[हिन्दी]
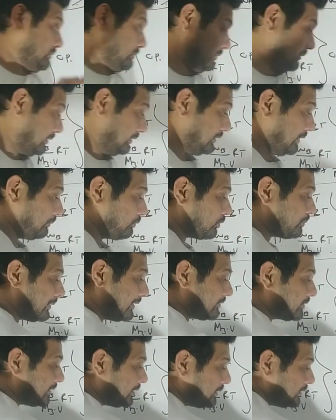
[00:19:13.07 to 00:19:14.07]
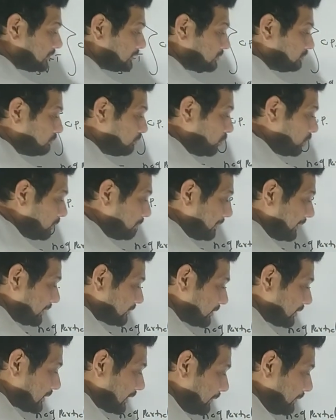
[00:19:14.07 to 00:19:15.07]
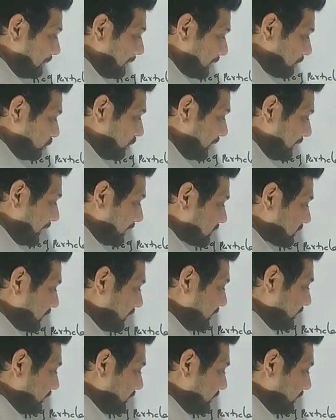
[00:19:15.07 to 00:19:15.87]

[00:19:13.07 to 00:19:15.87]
हम लोग पढ़े थे मोल फ्रैक्शन का भी फॉर्मूला याद कर लीजिए